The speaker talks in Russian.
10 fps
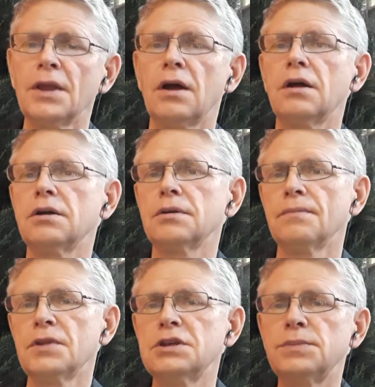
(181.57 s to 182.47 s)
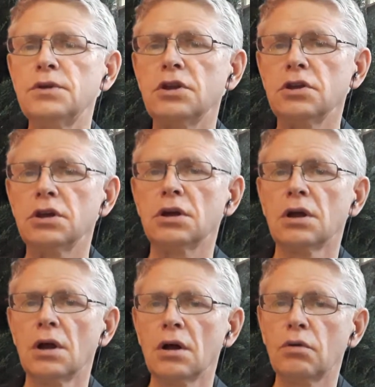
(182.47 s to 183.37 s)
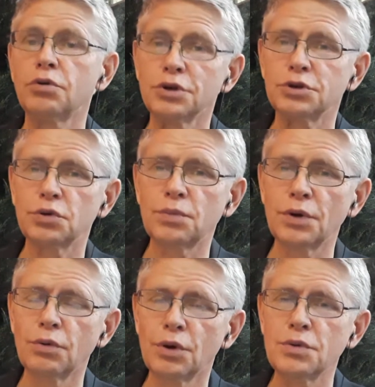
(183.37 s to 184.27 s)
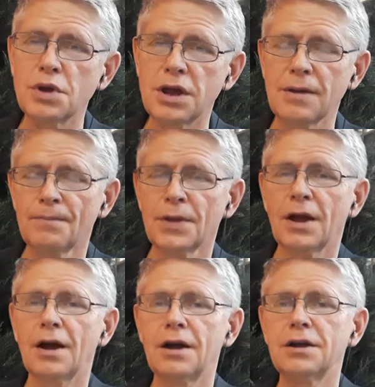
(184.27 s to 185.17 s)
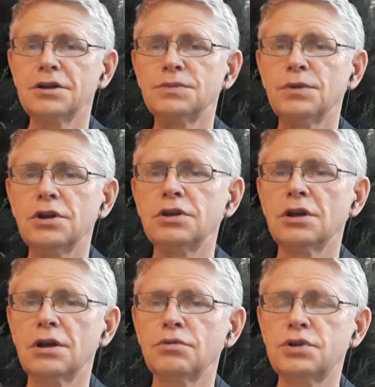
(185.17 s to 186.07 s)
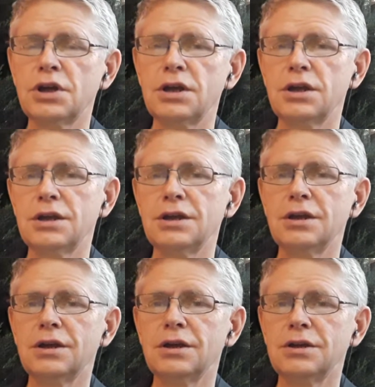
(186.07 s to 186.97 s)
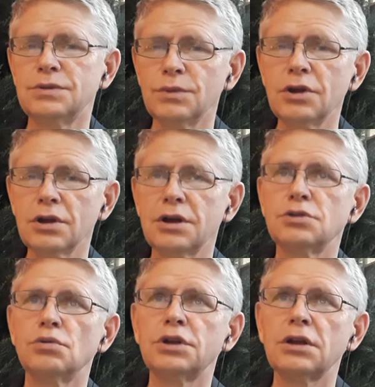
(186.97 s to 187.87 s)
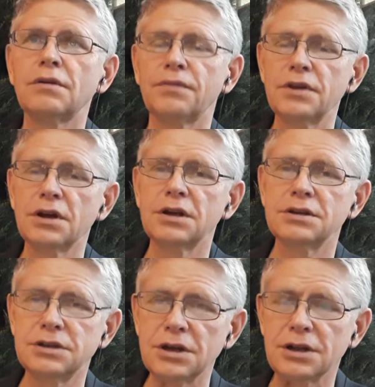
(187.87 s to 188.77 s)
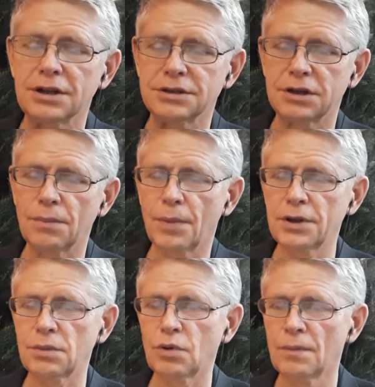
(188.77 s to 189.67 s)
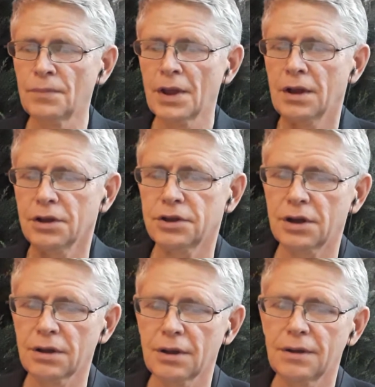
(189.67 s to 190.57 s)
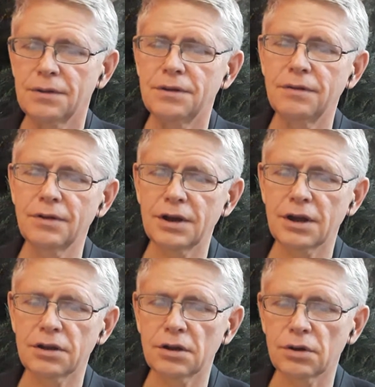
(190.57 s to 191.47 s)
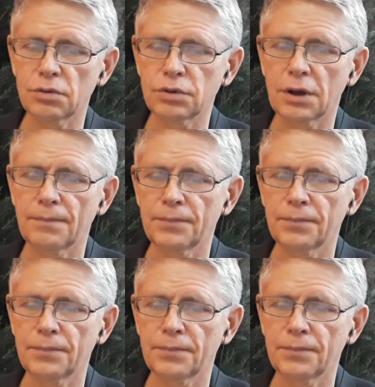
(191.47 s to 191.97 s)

а, изменение кода судьбы у людей, изменение людей и изменение результатов их деятельности. Поэтому это невероятно круто.